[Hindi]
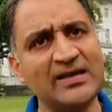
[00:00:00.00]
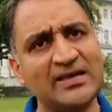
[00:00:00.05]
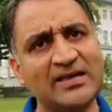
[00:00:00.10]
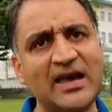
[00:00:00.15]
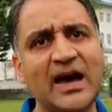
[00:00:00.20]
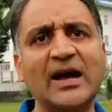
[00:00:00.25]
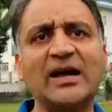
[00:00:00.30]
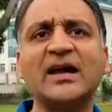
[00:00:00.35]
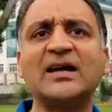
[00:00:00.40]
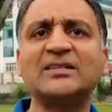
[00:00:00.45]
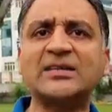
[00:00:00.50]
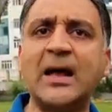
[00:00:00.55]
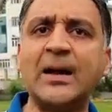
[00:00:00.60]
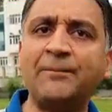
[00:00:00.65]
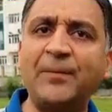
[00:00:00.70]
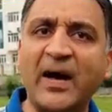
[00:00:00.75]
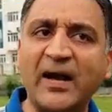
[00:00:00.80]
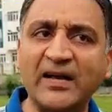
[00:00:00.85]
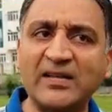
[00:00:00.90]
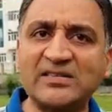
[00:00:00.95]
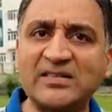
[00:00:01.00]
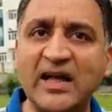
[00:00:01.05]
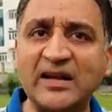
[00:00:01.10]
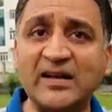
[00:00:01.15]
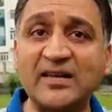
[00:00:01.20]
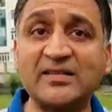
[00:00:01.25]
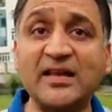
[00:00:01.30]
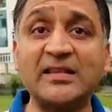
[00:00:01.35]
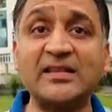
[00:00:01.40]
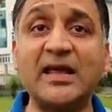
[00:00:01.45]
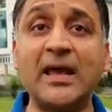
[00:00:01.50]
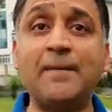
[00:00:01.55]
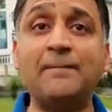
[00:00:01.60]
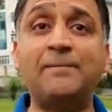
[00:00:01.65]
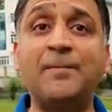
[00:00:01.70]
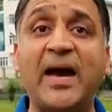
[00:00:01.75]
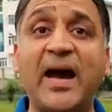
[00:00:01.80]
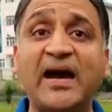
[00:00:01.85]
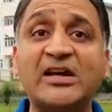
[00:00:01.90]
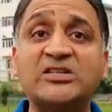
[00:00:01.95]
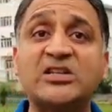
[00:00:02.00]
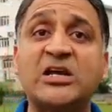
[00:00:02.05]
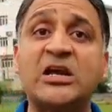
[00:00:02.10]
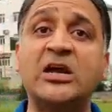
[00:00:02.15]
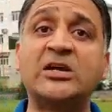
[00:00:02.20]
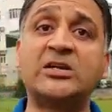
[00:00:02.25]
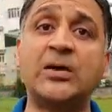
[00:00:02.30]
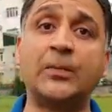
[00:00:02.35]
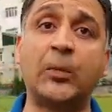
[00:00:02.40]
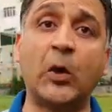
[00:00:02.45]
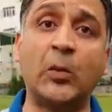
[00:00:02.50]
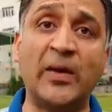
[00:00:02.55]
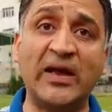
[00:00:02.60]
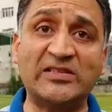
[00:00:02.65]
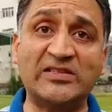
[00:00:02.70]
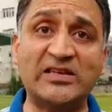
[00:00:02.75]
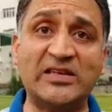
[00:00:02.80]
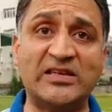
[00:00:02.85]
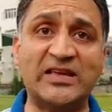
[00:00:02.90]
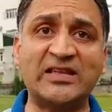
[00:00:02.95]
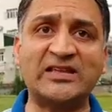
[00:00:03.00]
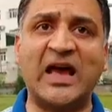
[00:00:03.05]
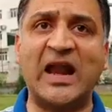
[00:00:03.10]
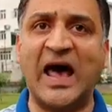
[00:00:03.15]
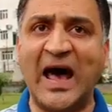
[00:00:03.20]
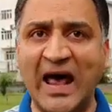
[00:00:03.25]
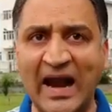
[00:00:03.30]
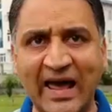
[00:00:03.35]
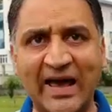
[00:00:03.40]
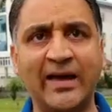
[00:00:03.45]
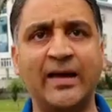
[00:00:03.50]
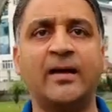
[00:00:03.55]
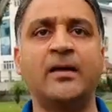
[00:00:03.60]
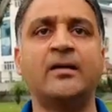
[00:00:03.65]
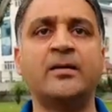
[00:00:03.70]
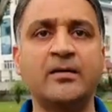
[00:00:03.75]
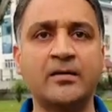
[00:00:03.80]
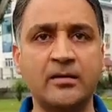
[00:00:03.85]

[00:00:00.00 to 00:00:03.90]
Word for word: क्या करता है पाकिस्तान के साथ ये बैक चैनल डिप्लोमेसी के दलाल हैं